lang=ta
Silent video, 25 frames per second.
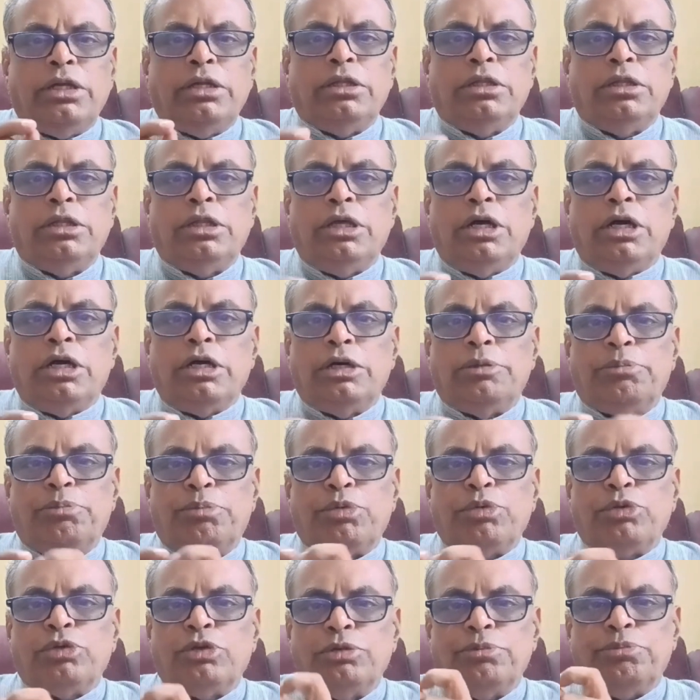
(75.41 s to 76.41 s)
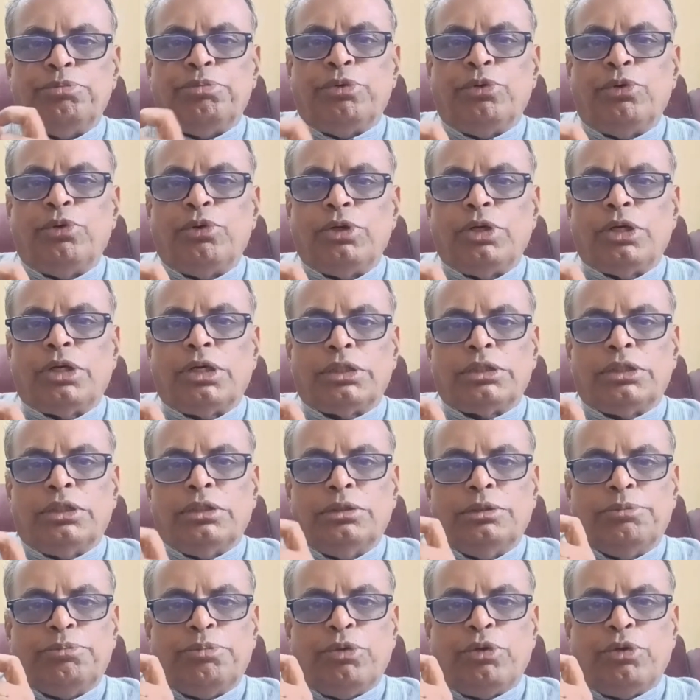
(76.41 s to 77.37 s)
இந்தியா எப்போதும் போருக்கு